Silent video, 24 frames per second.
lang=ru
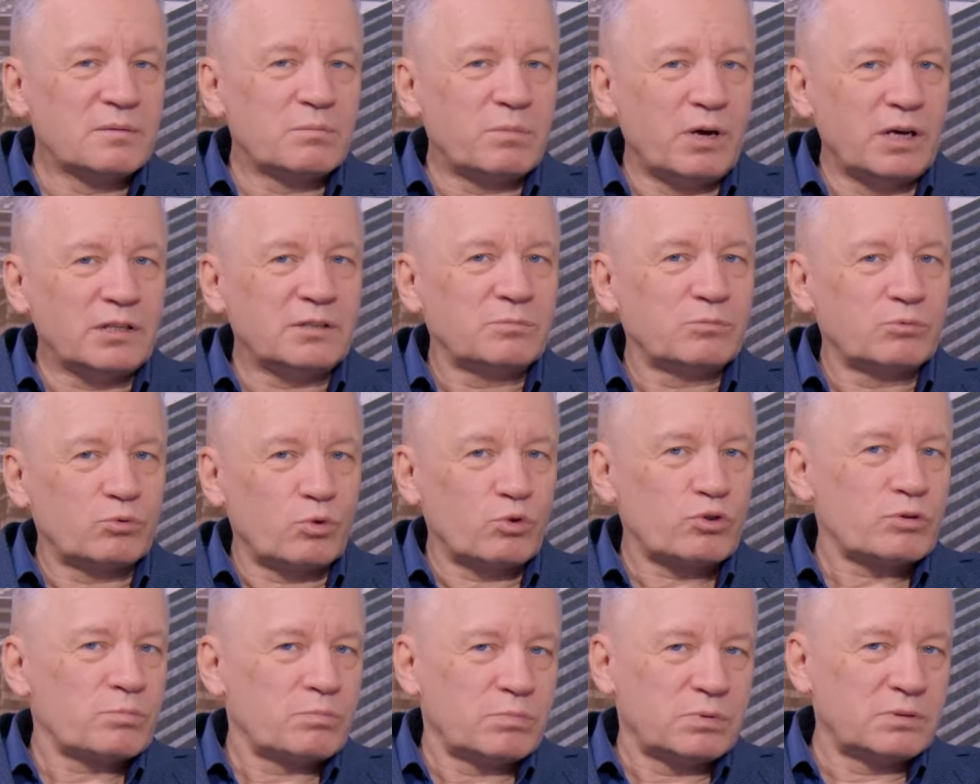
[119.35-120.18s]
поэтому
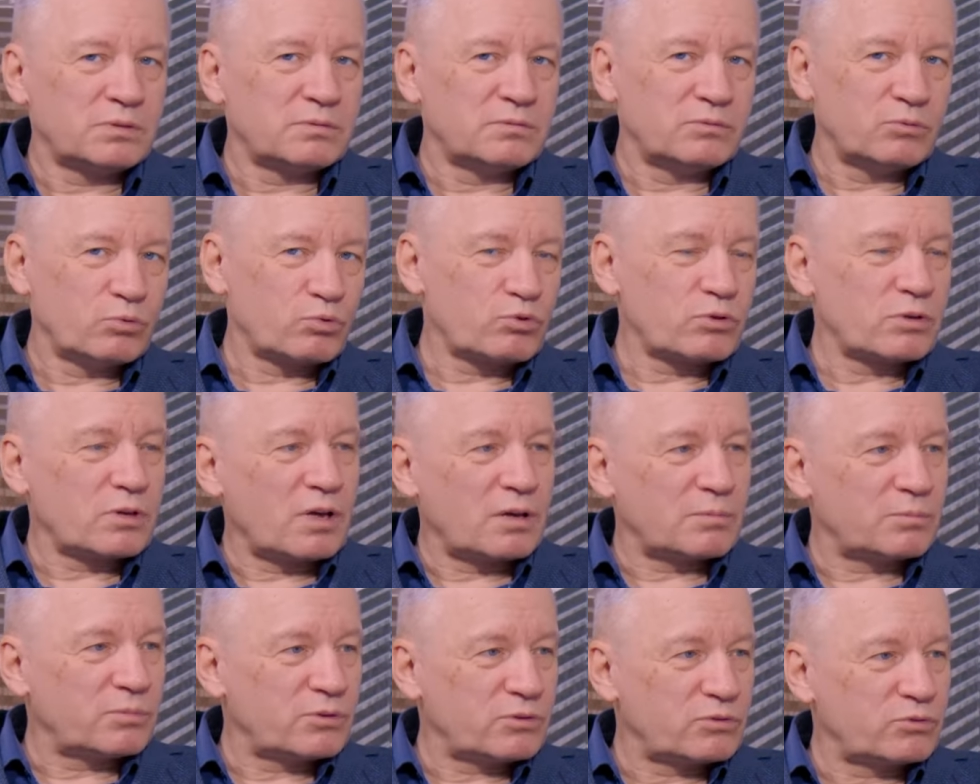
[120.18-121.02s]
тоже был нужен
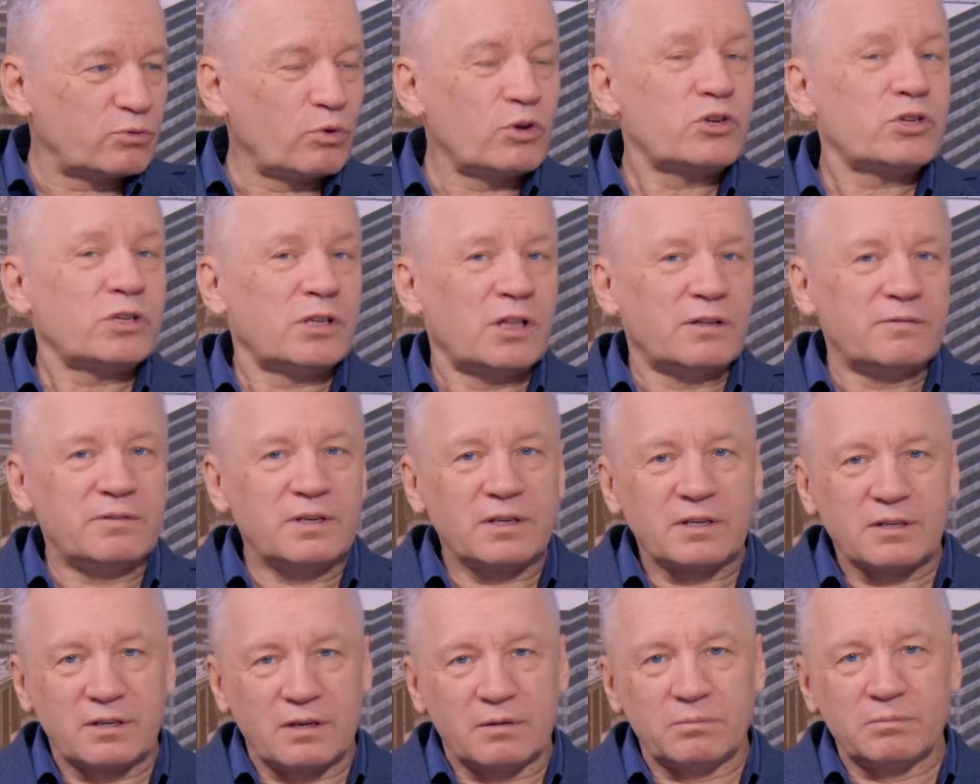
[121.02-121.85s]
как бы свой
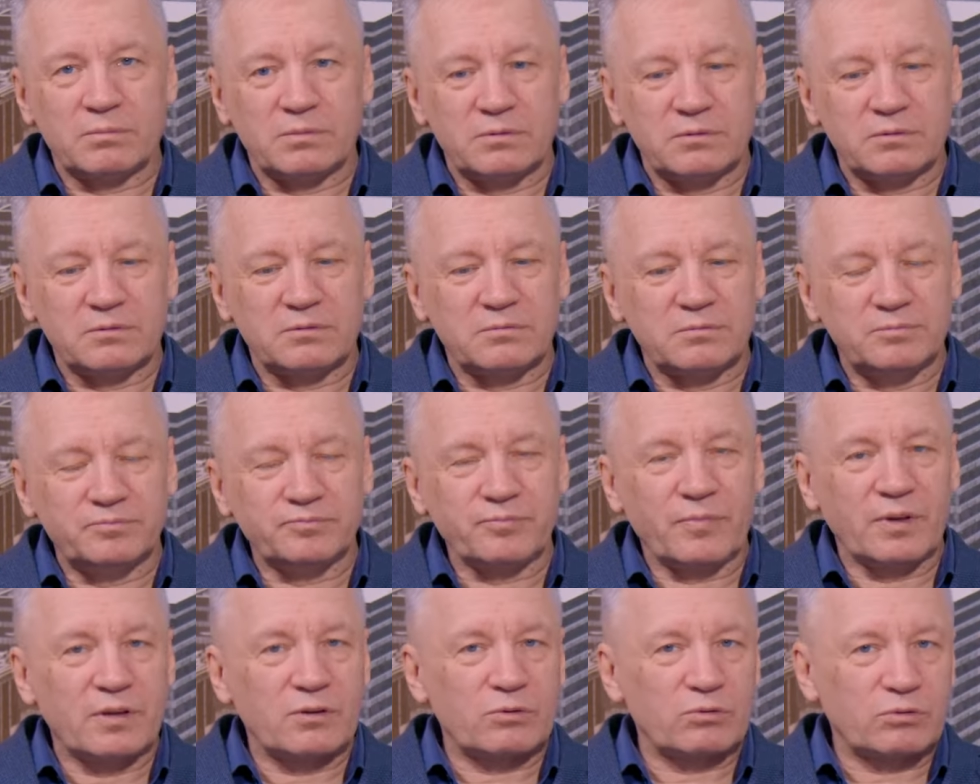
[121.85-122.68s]
человек, как бы,
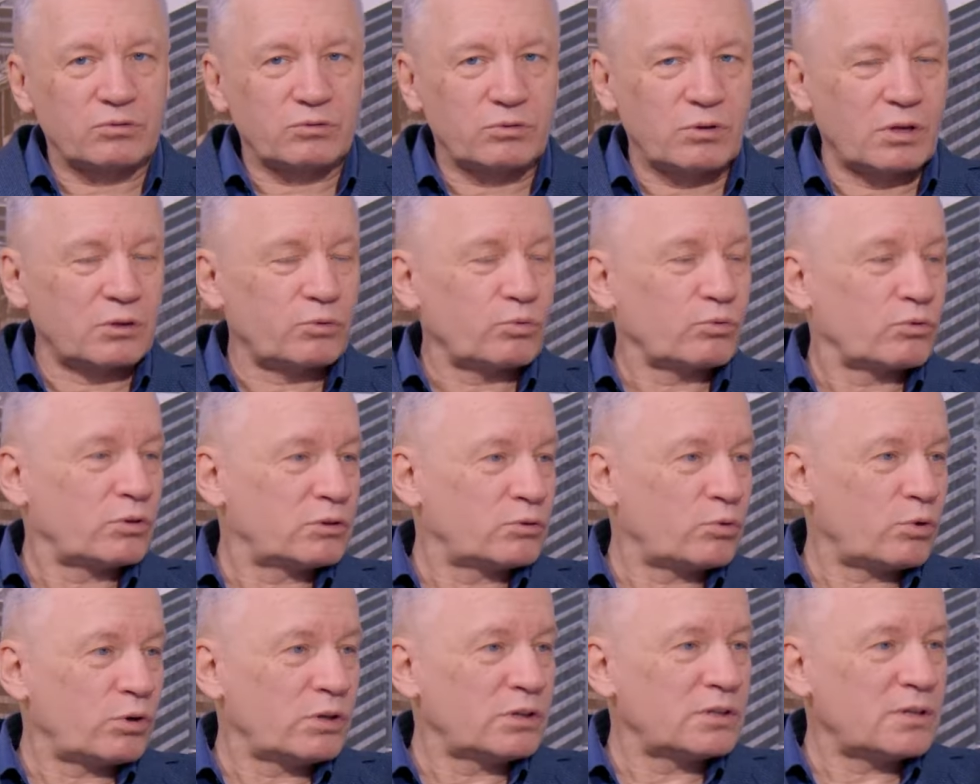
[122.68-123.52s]
кто-то,
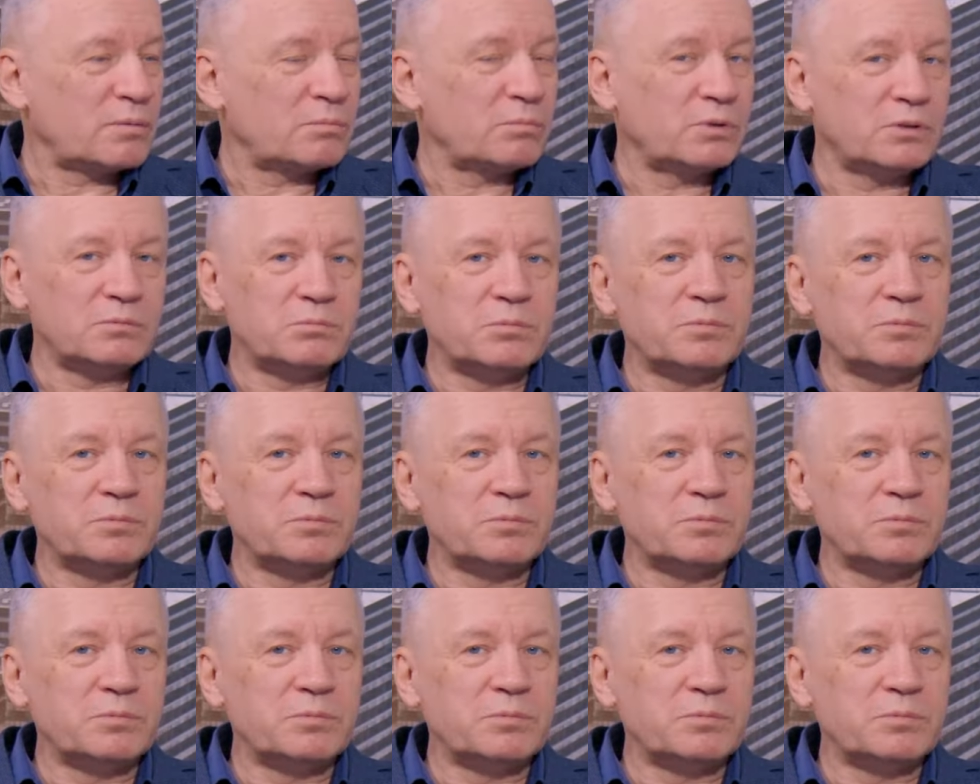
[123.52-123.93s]
который там был бы